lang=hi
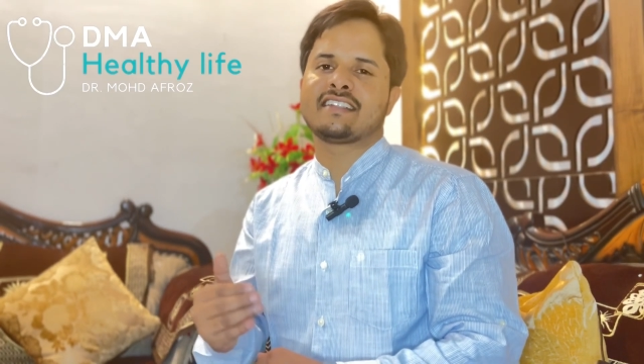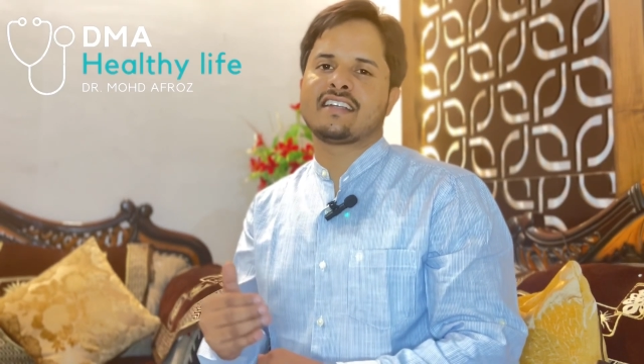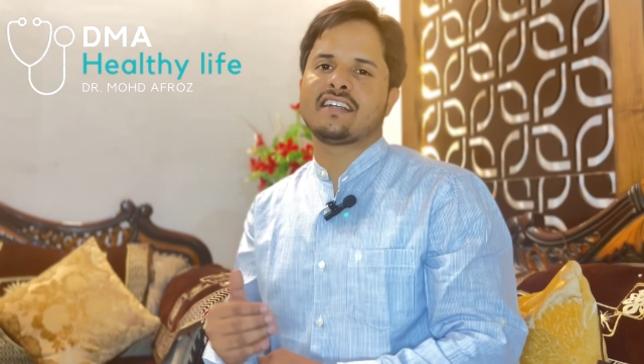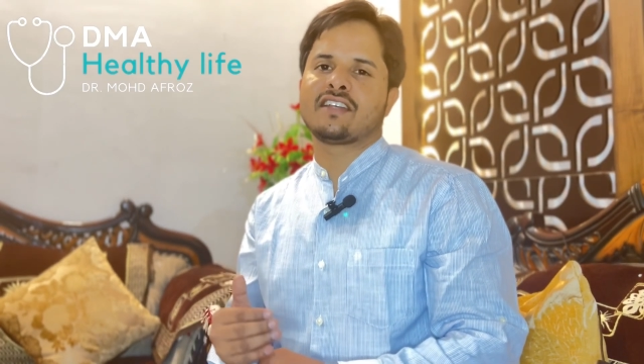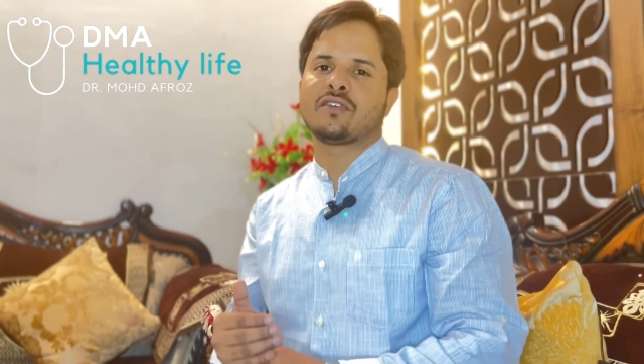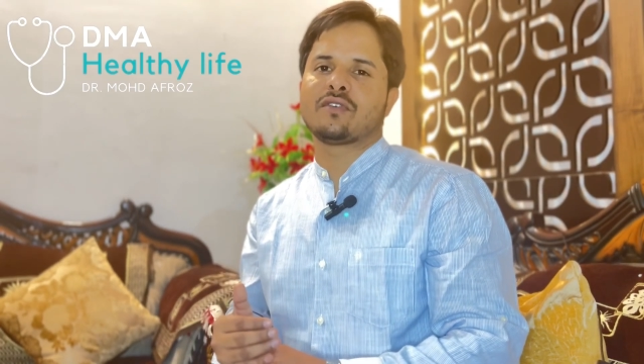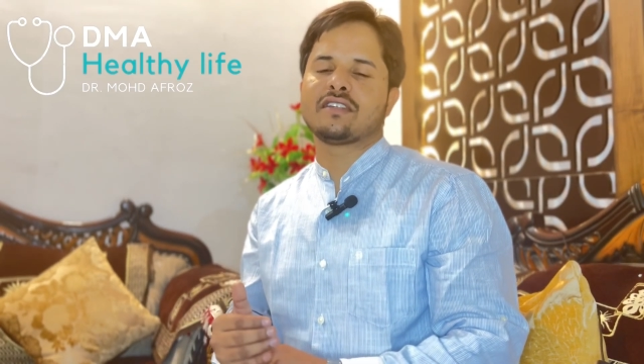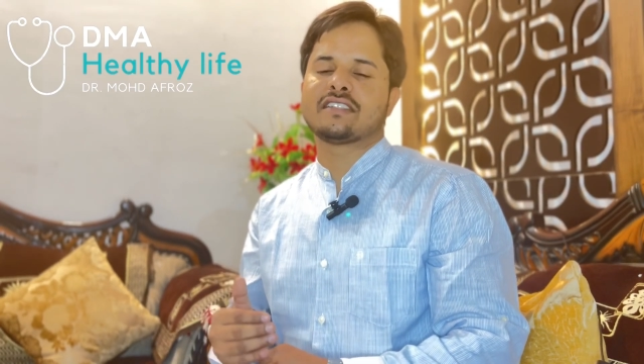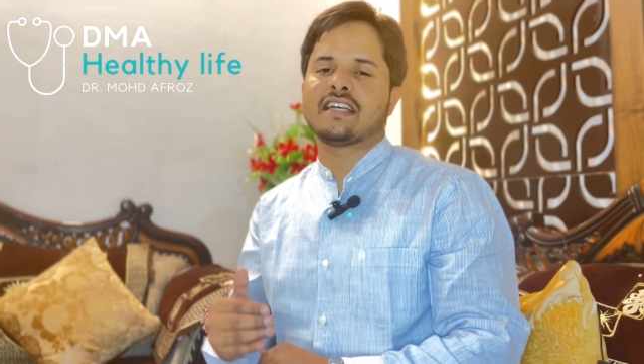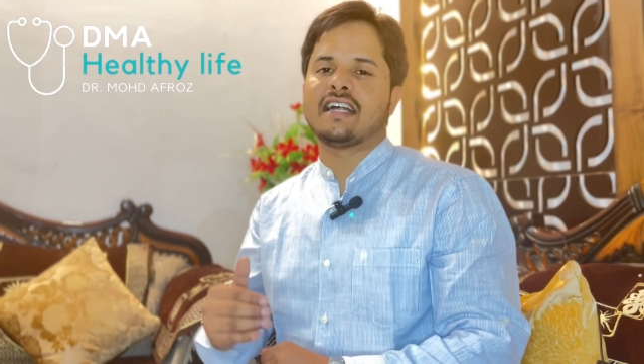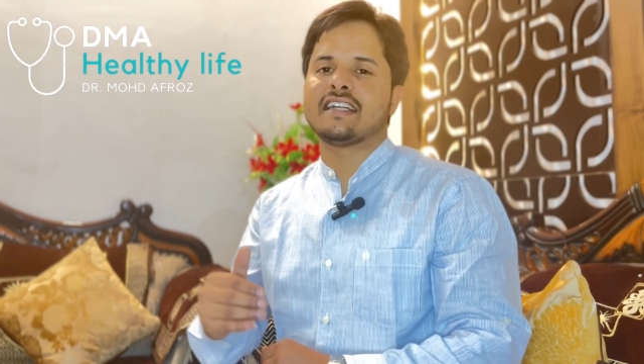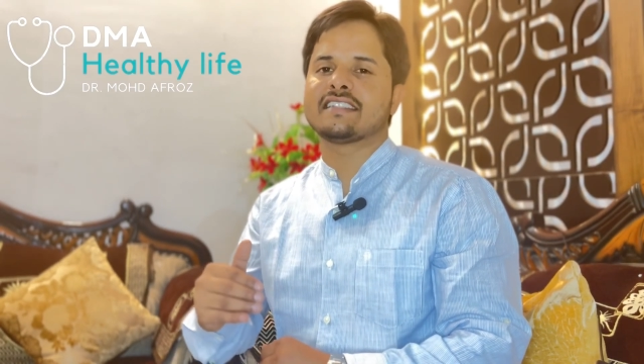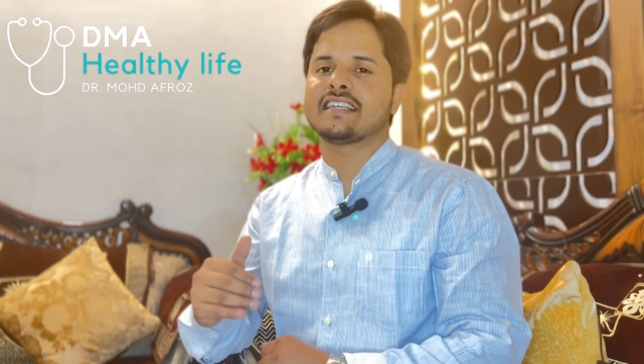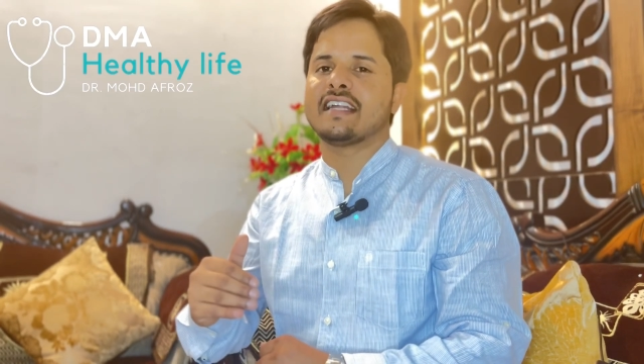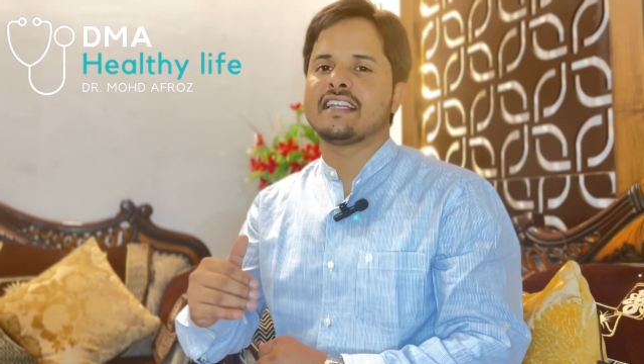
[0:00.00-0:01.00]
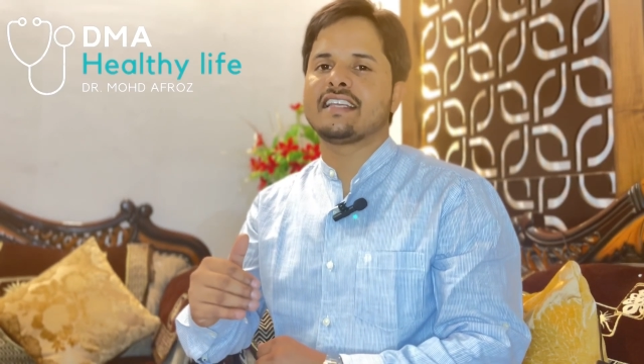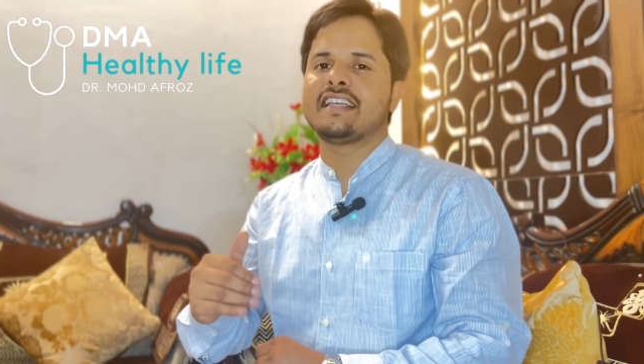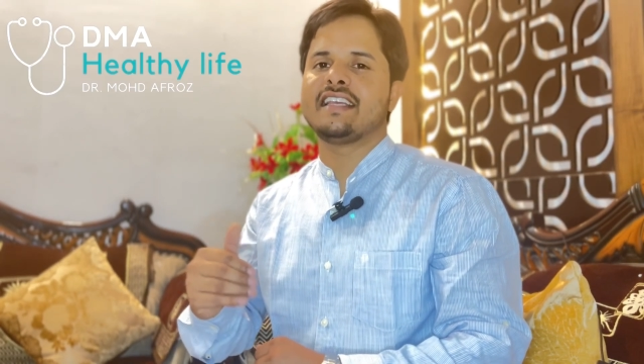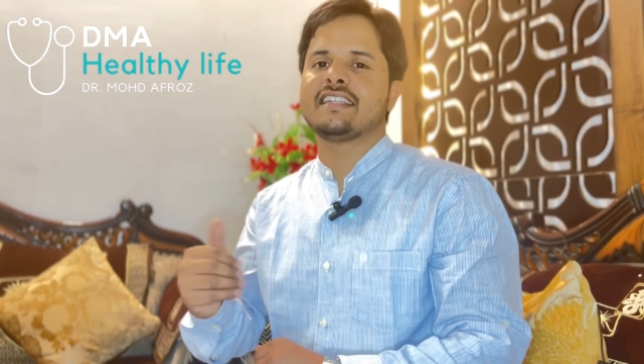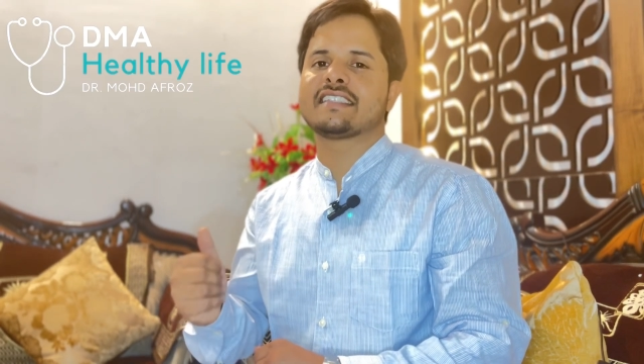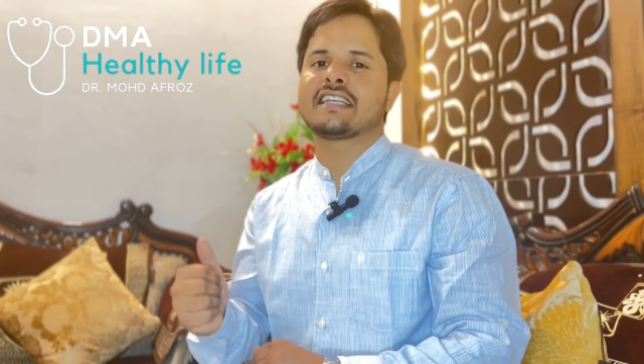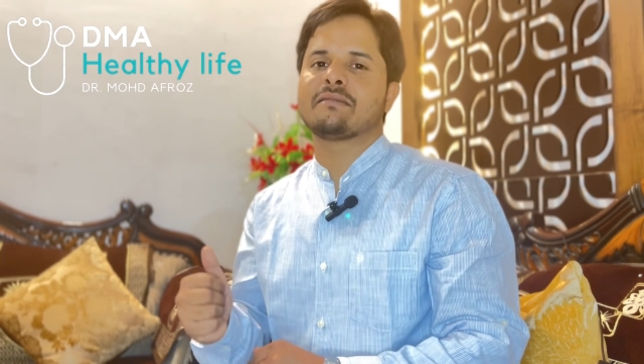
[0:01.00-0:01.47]
का क्योंकि साठ साल की
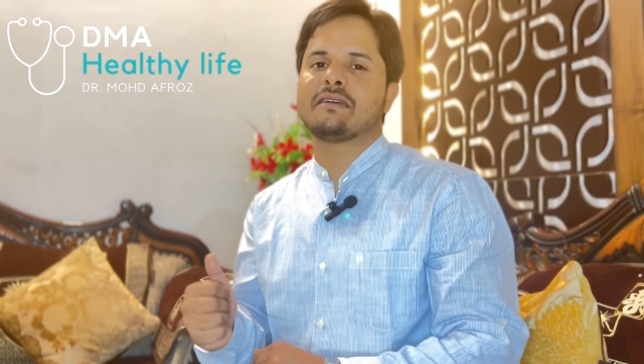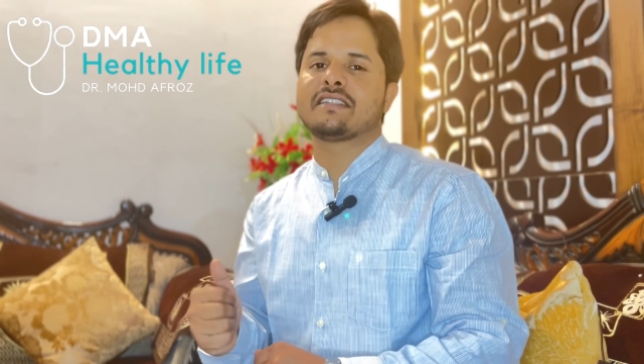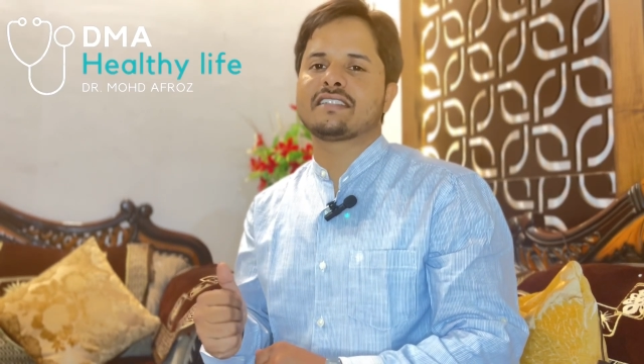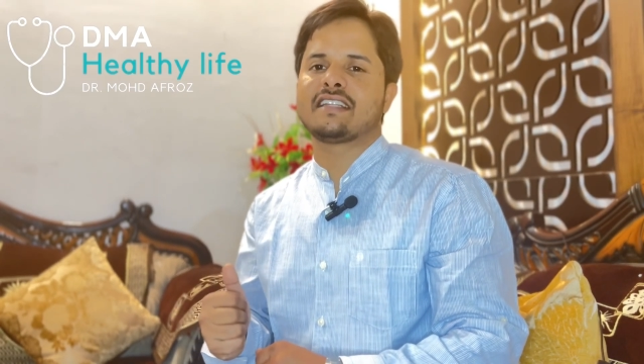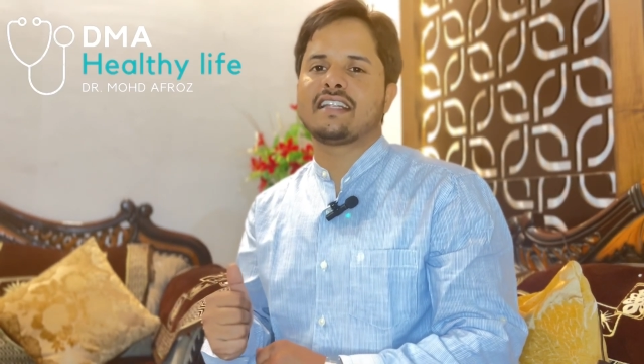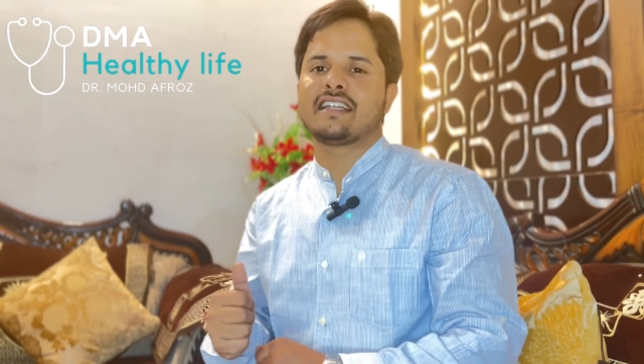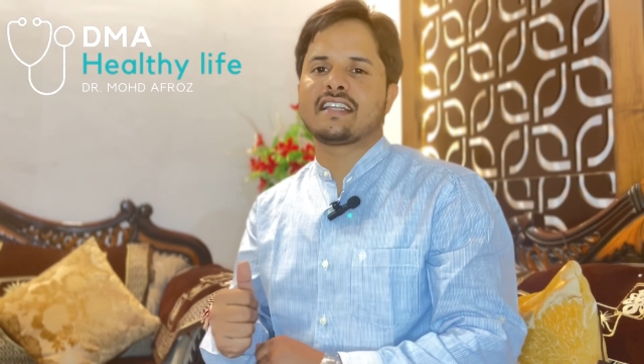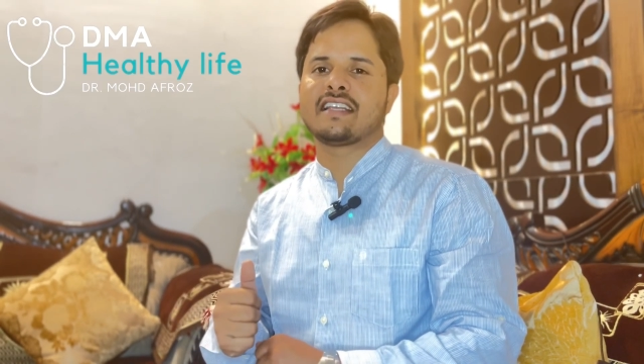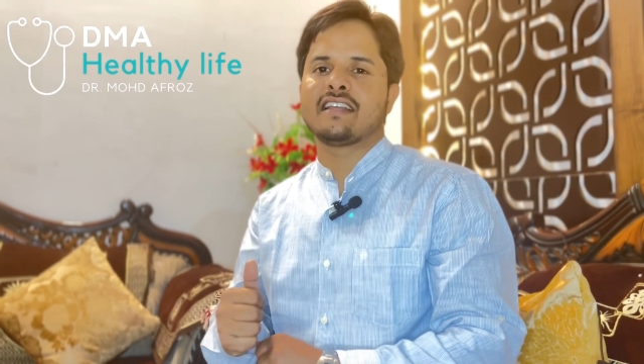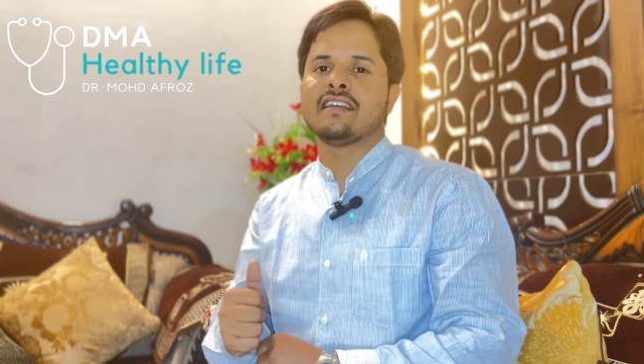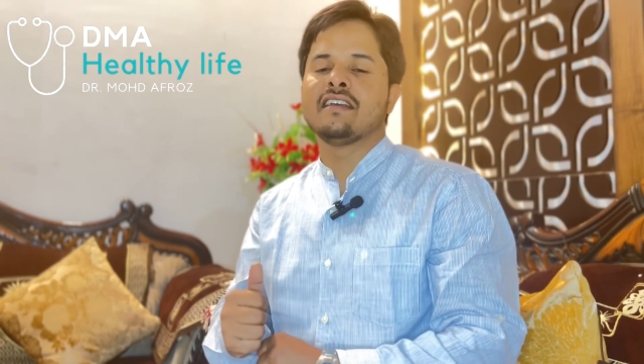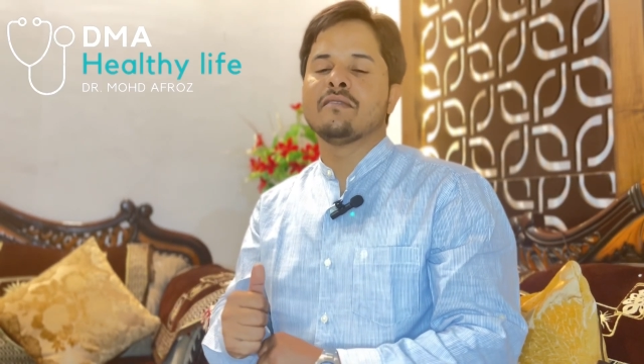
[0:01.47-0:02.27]
एज के बाद शरीर की